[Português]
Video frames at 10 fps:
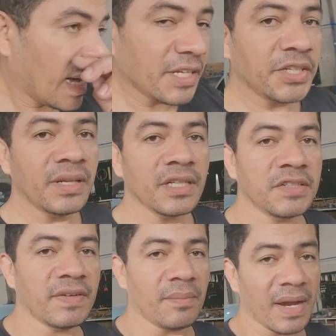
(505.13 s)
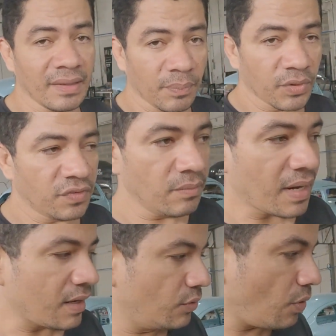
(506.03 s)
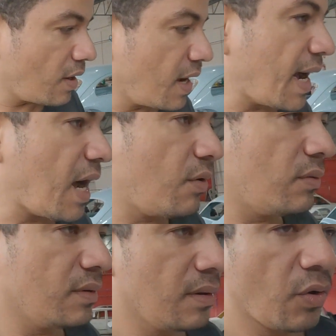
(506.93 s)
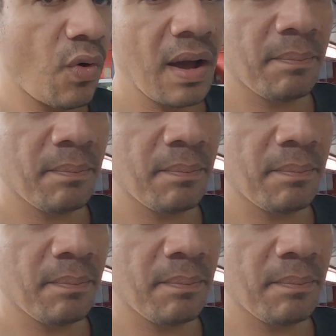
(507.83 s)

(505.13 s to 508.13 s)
A tinta que estiver mais aproximada no carro com